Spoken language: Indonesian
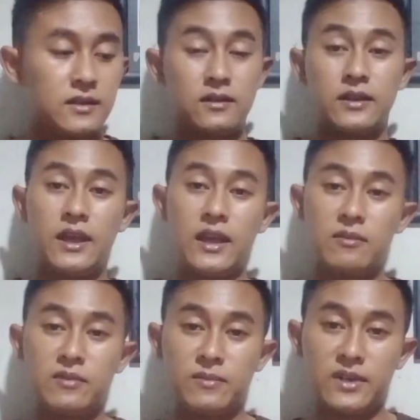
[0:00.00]
oke
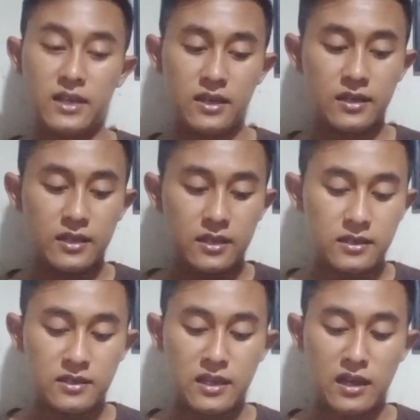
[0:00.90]
teman-teman
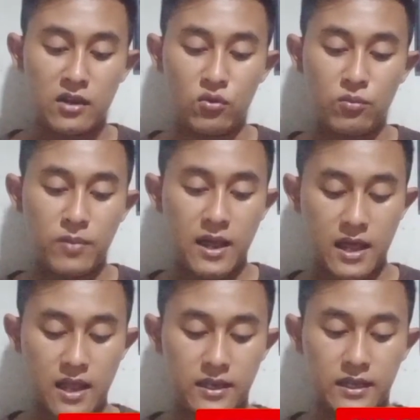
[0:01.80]
jangan
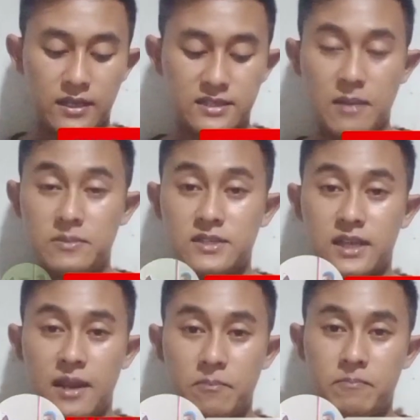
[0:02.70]
lupa di
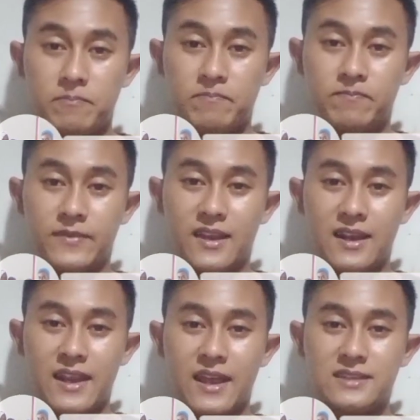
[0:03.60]
subscribe
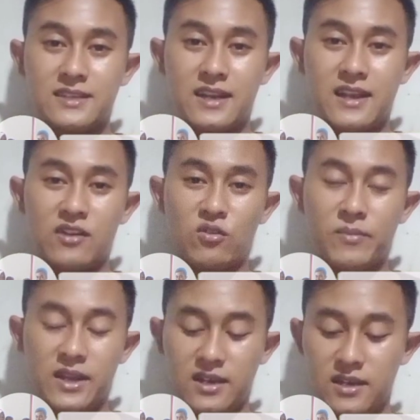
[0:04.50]
like share dan
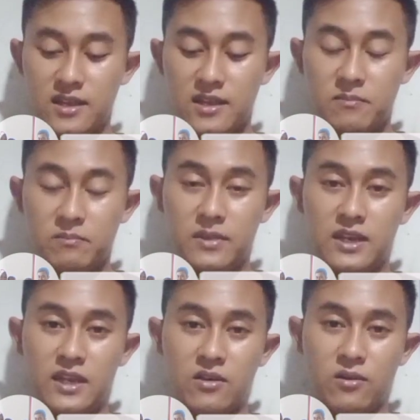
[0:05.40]
komen
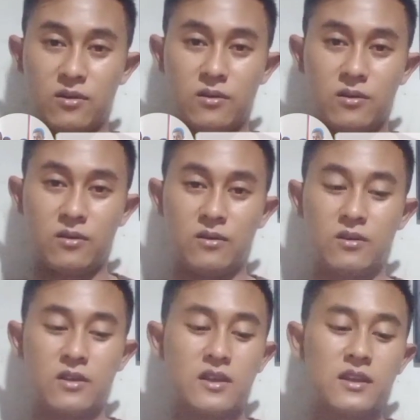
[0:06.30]
video
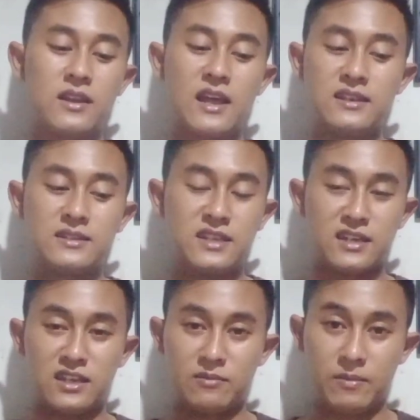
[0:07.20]
dan
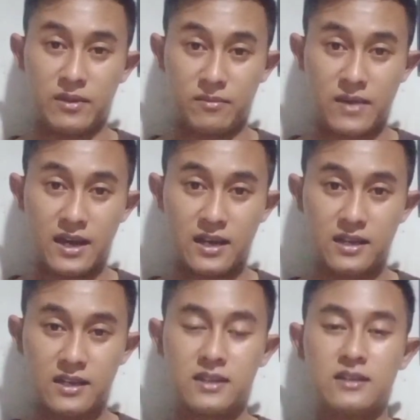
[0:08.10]
channelnya Pak Kembar
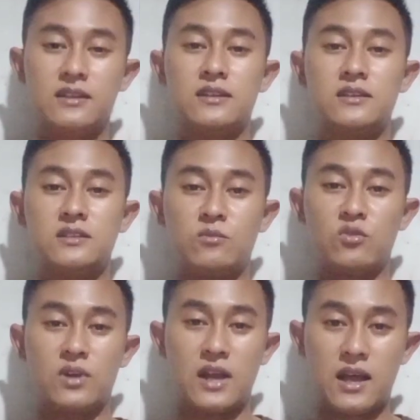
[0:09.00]

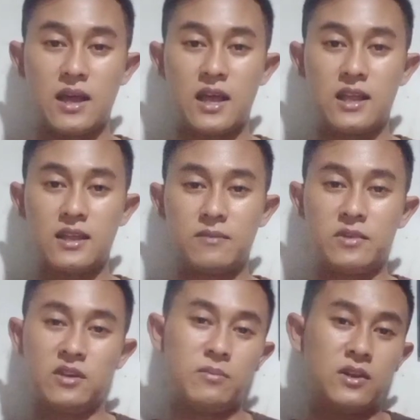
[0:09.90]
semoga
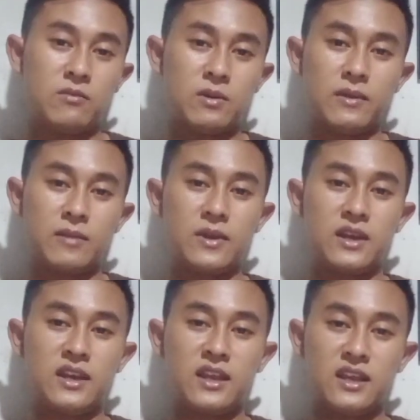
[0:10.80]
video-video Pak Kembar
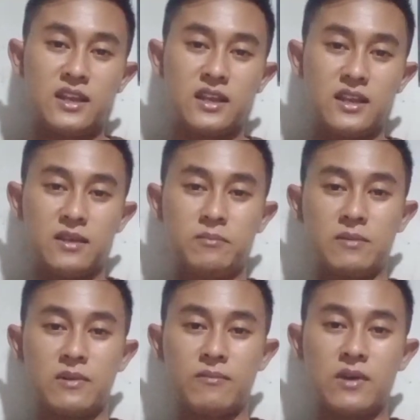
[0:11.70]
ini
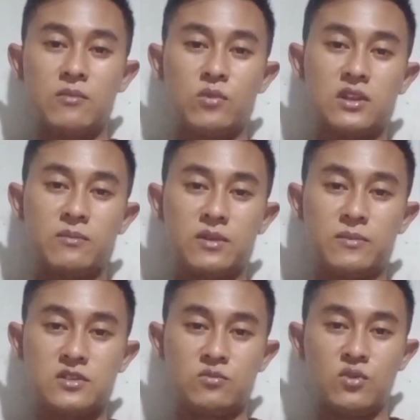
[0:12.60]
bermanfaat buat teman-teman
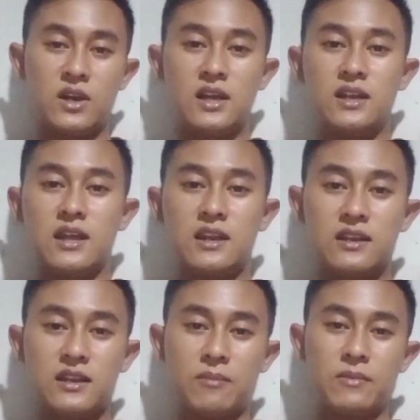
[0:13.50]
semua dan
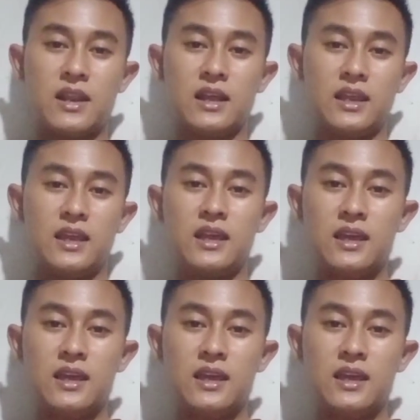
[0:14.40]
tambah lagi